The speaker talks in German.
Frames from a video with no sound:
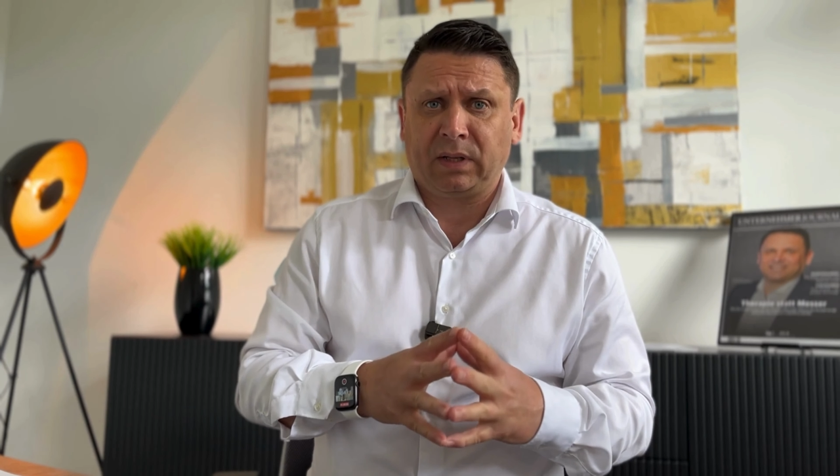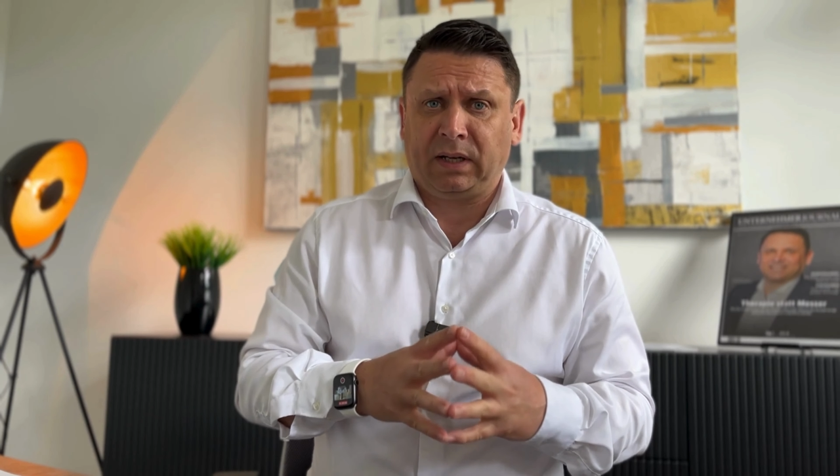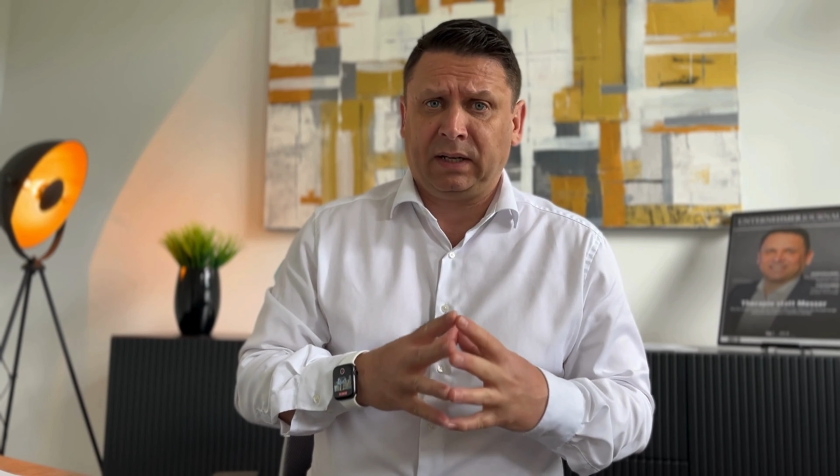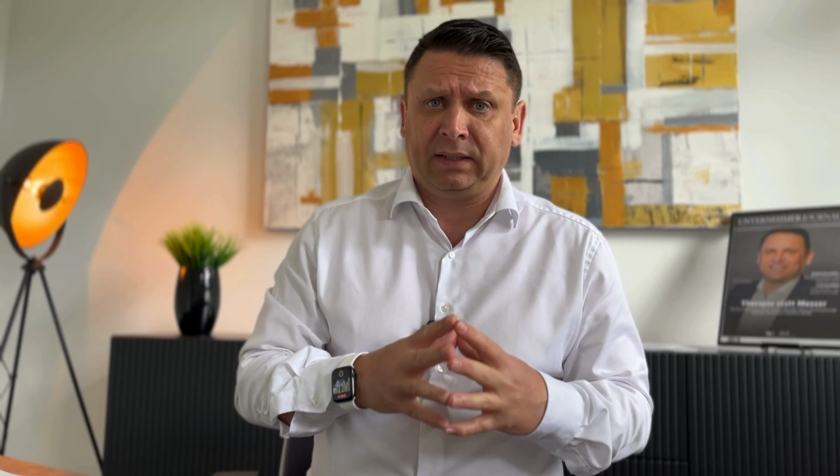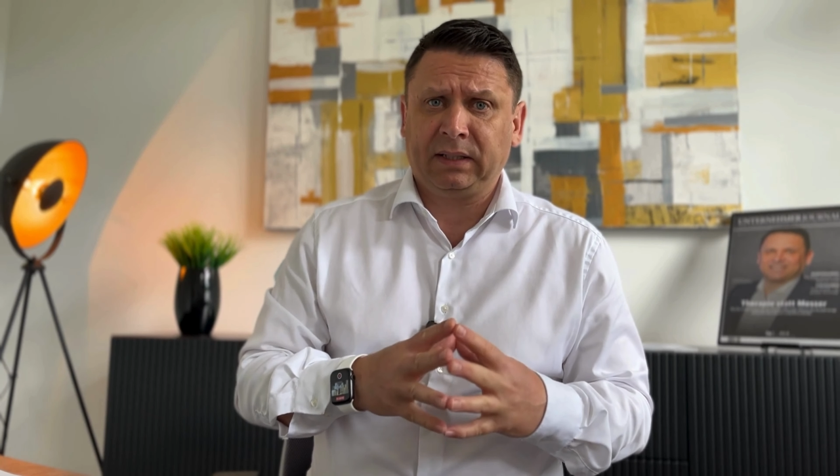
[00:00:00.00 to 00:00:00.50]

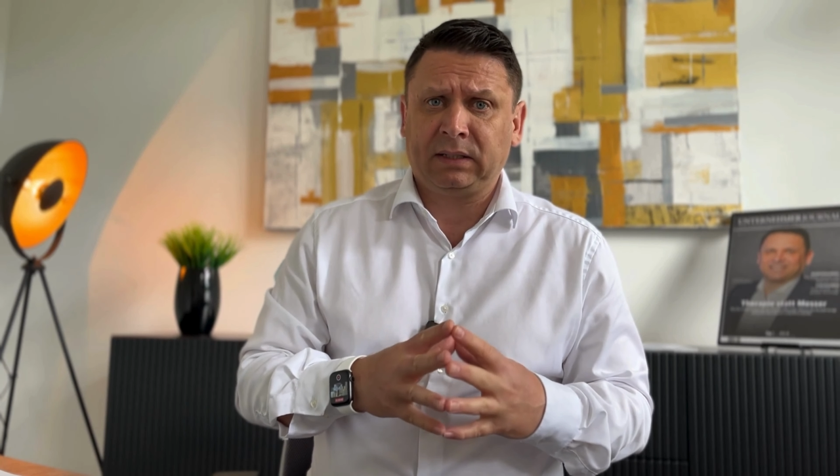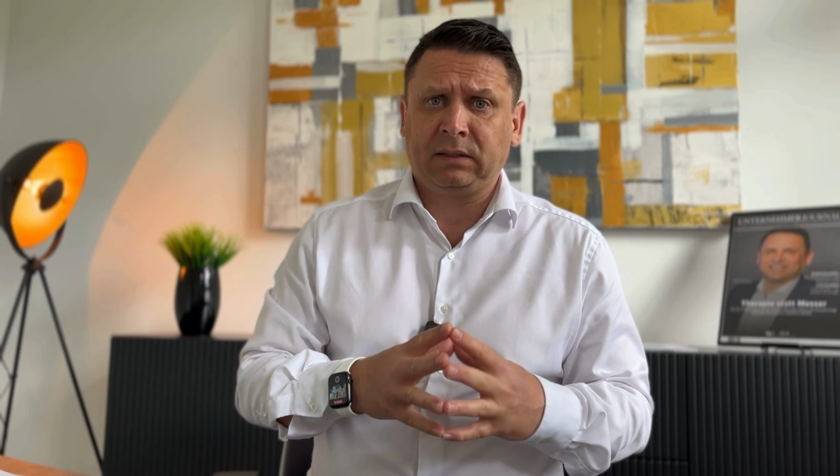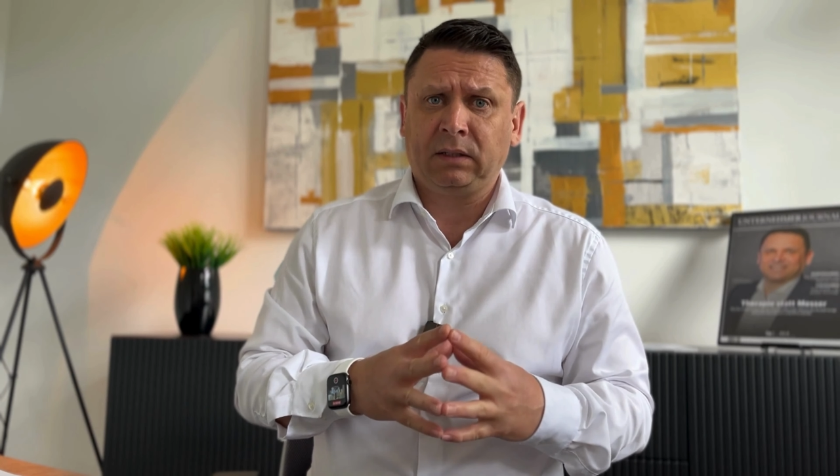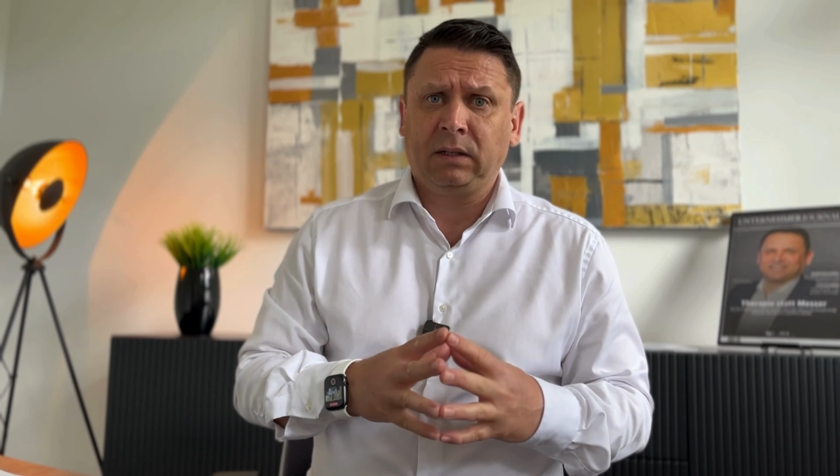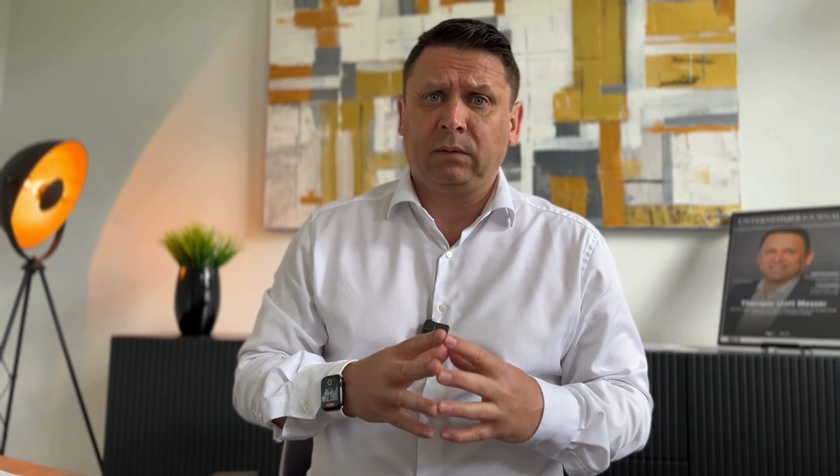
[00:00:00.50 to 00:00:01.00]

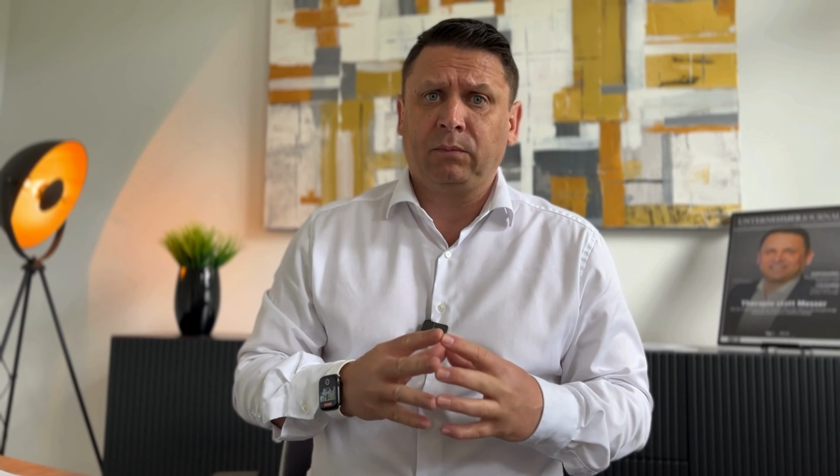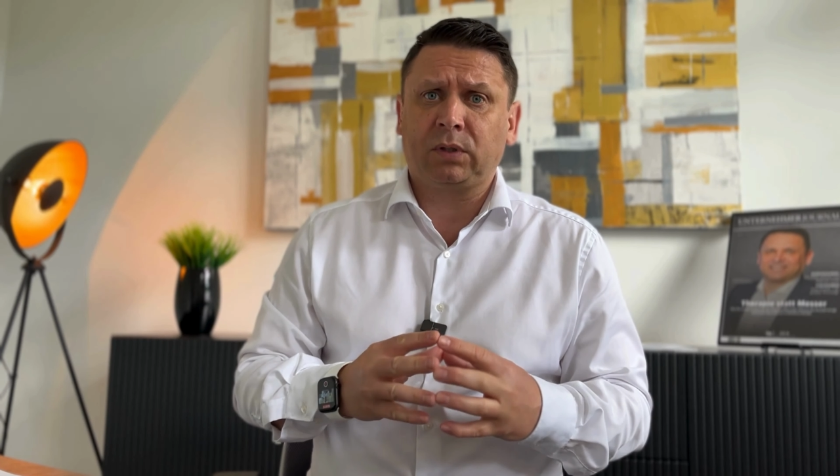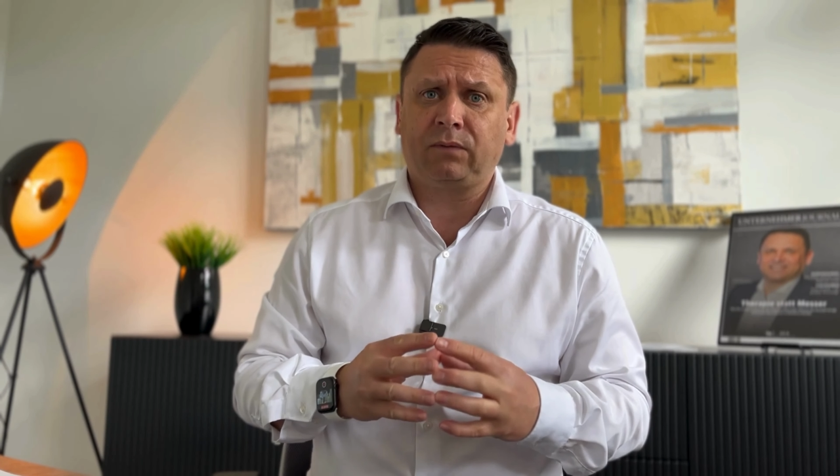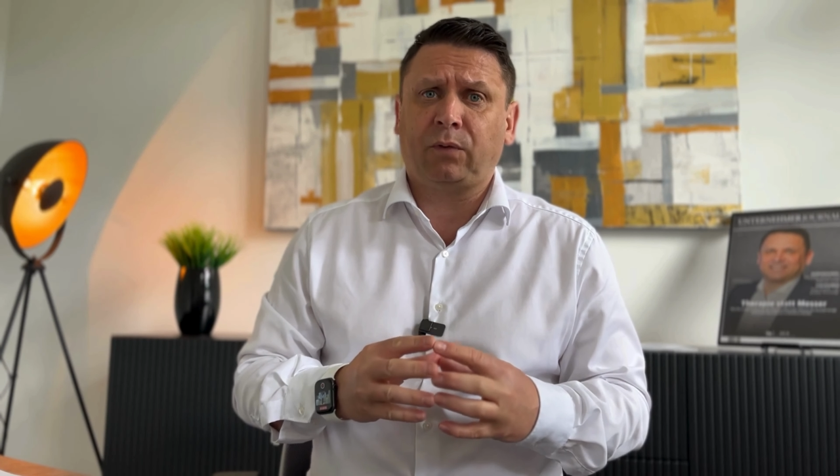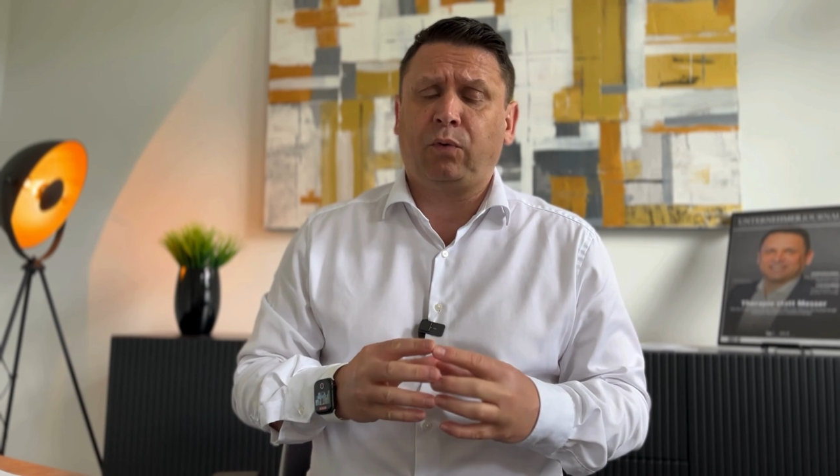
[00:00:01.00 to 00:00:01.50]
Allerdings
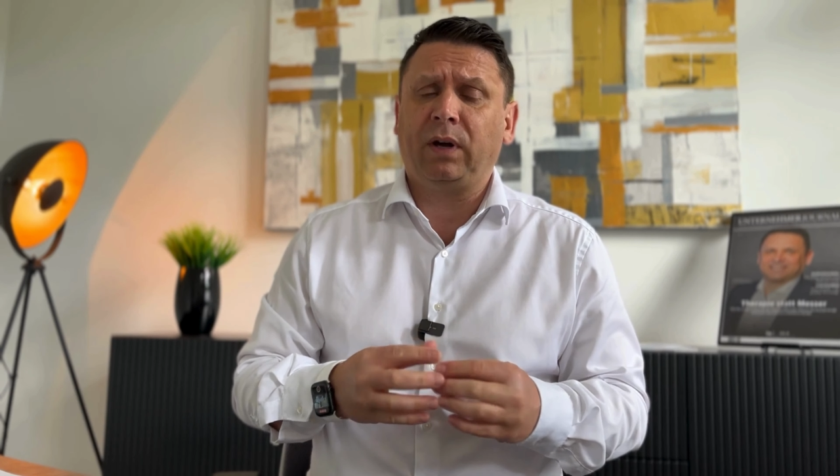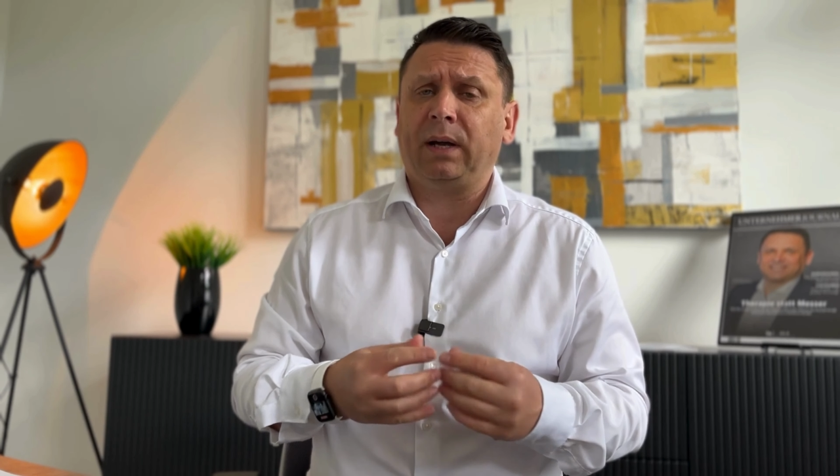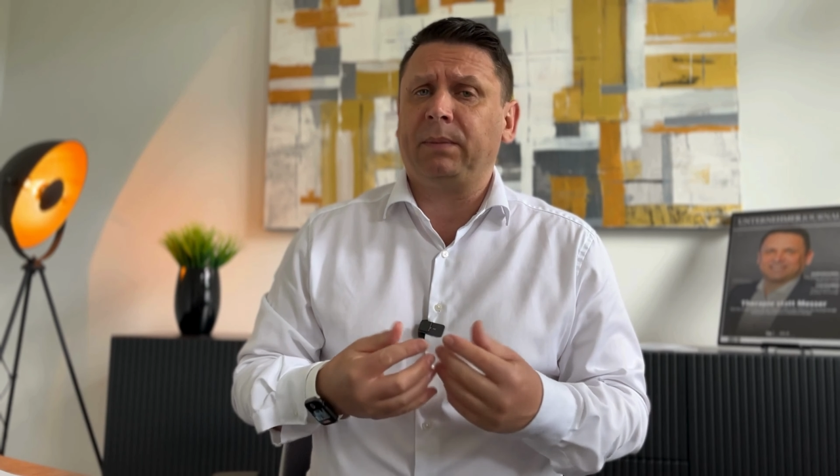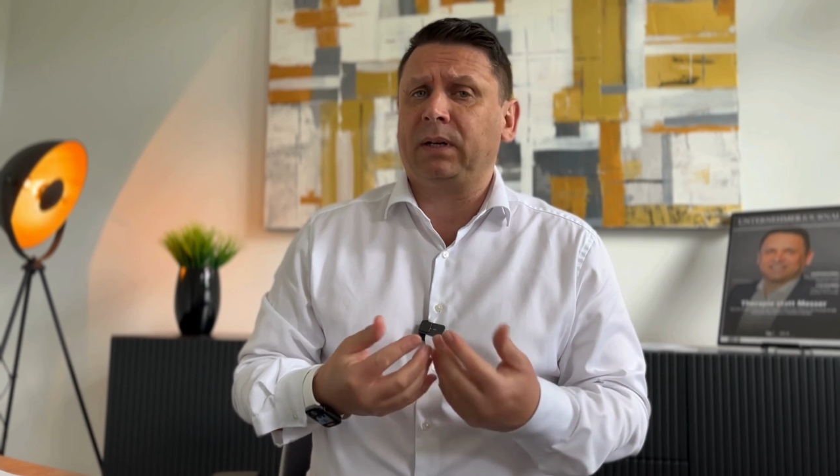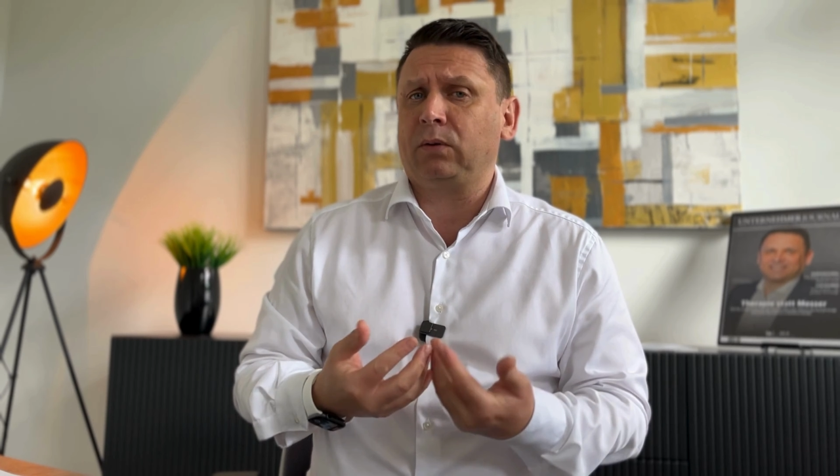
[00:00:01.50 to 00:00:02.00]
müssen wir vorher
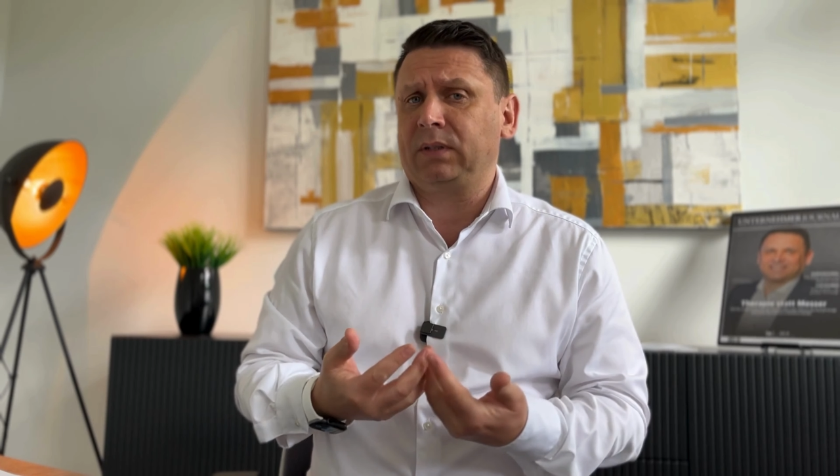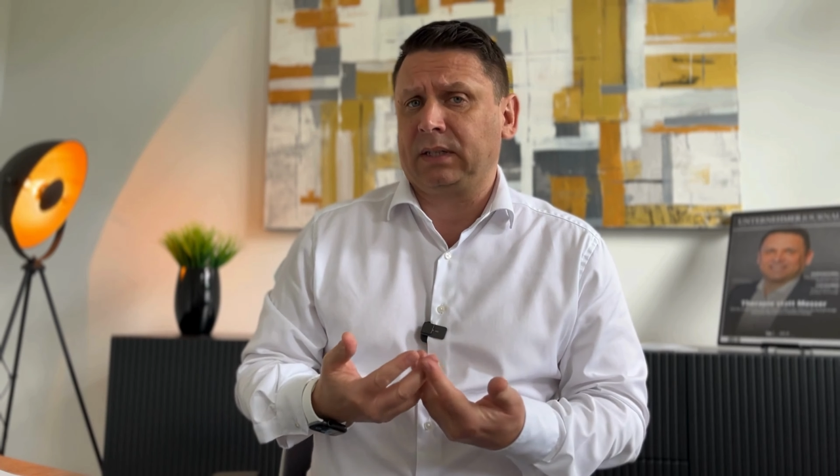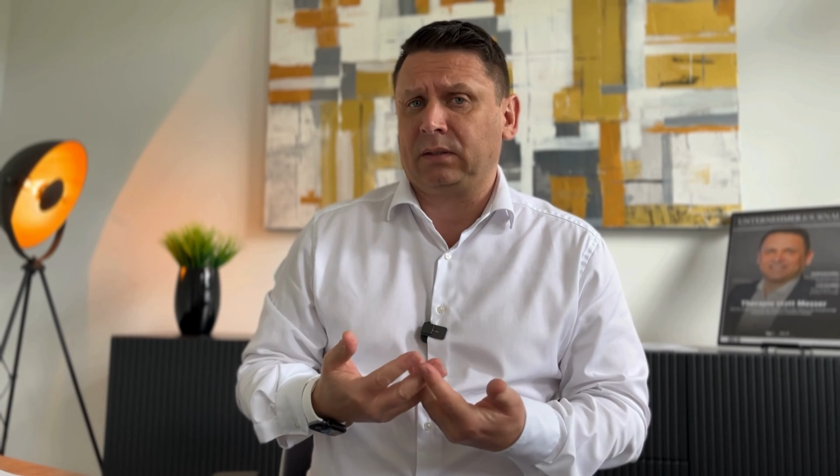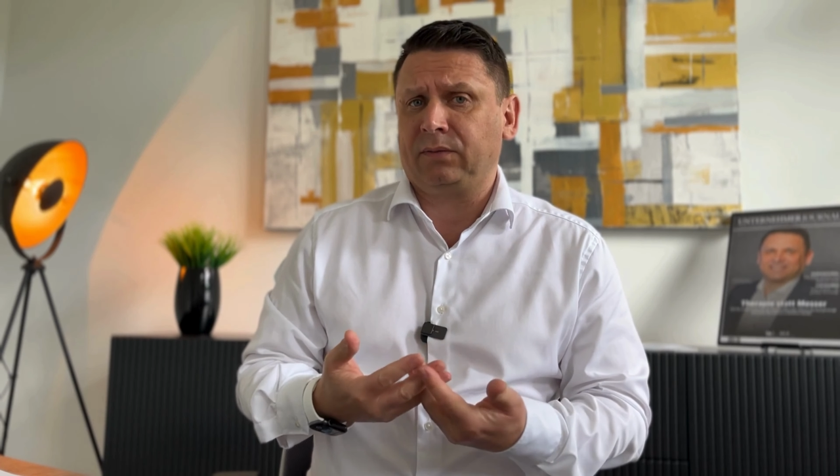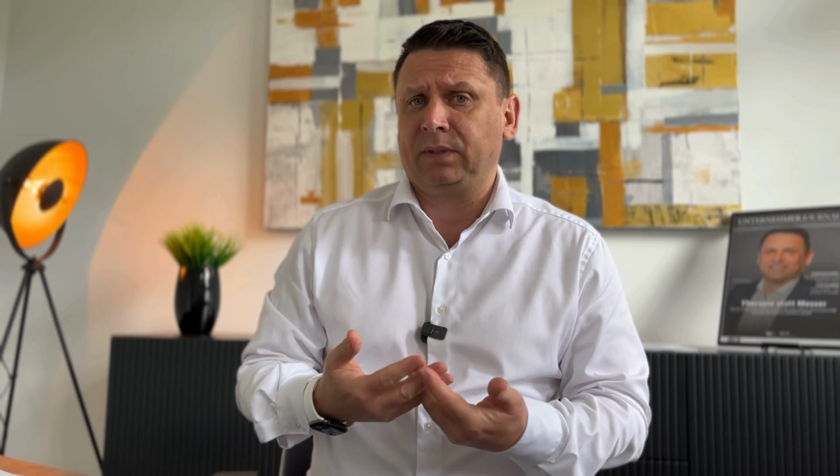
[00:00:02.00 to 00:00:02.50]
einmal einen
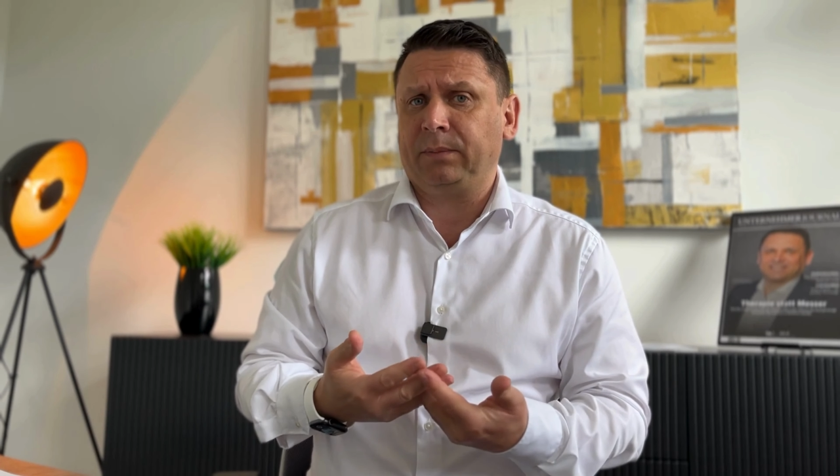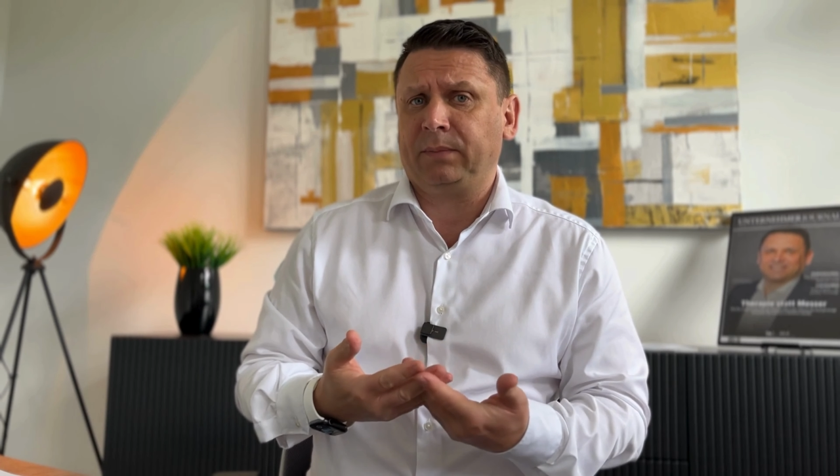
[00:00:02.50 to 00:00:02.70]
Kontakt aufnehmen.